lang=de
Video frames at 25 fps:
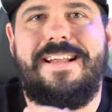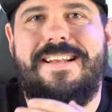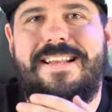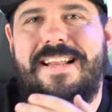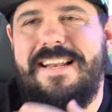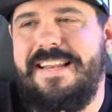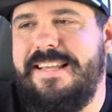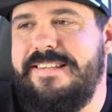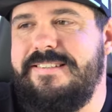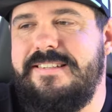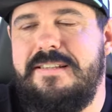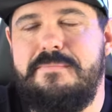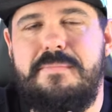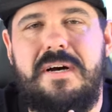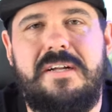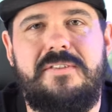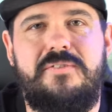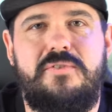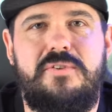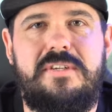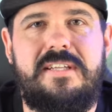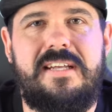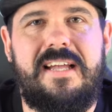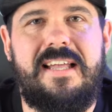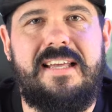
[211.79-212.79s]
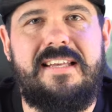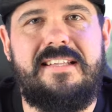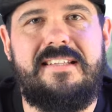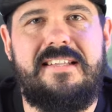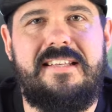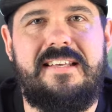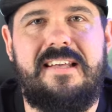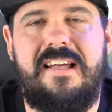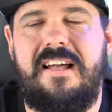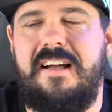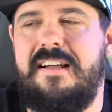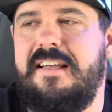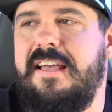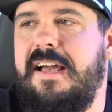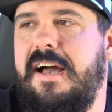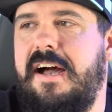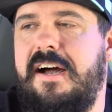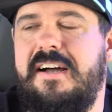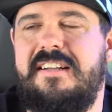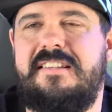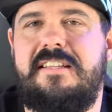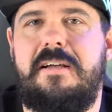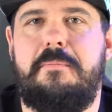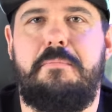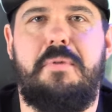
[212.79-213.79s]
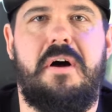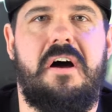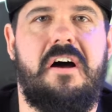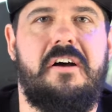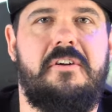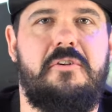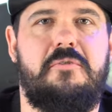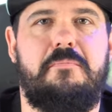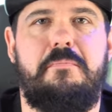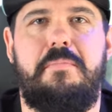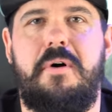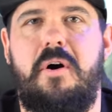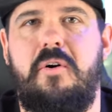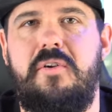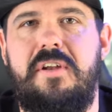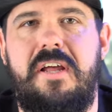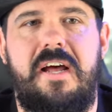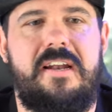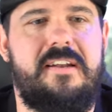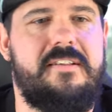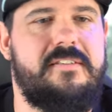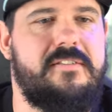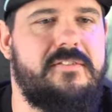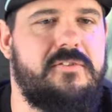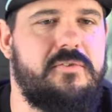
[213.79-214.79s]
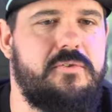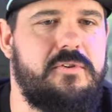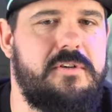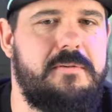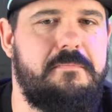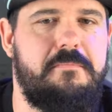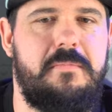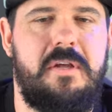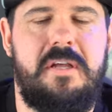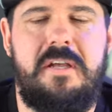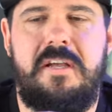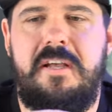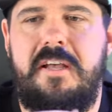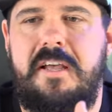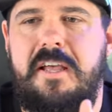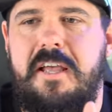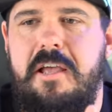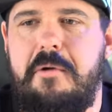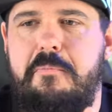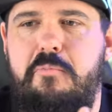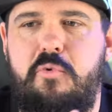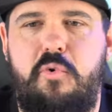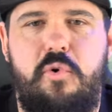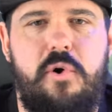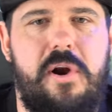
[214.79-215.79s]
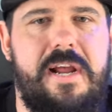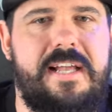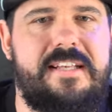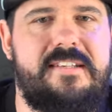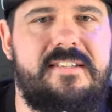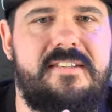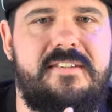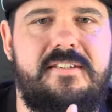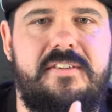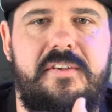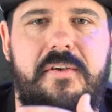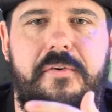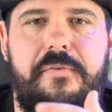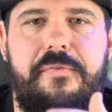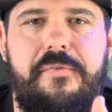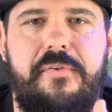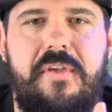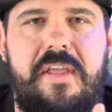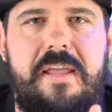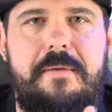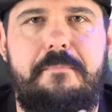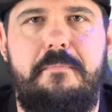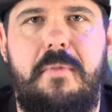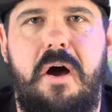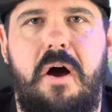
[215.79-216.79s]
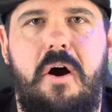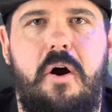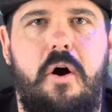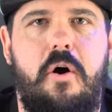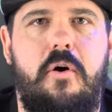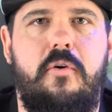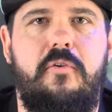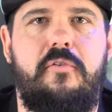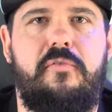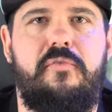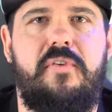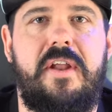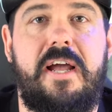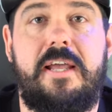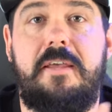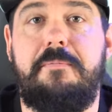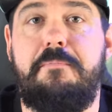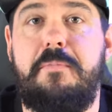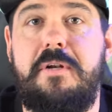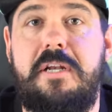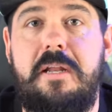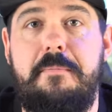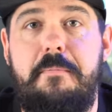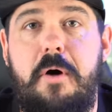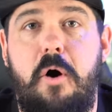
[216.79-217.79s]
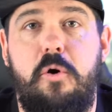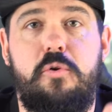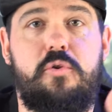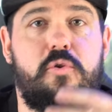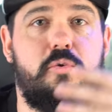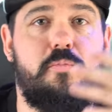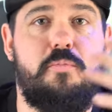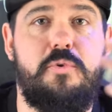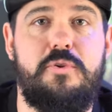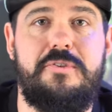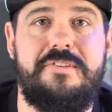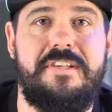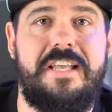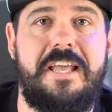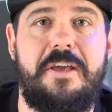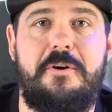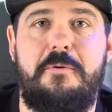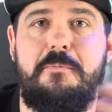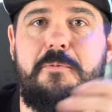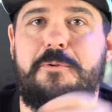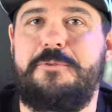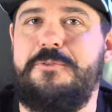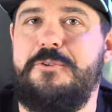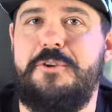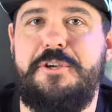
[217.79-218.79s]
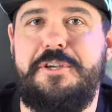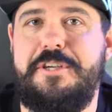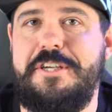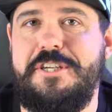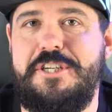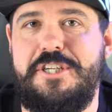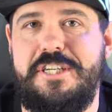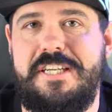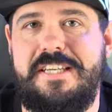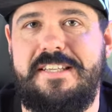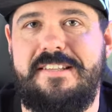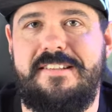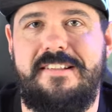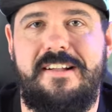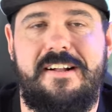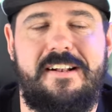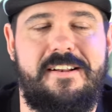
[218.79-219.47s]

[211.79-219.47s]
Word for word: Der nächste macht so eine richtig kranke Achterbahn und baut alles so im, im Race-Theme auf, vielleicht mit einem Automuseum und solchen Geschichten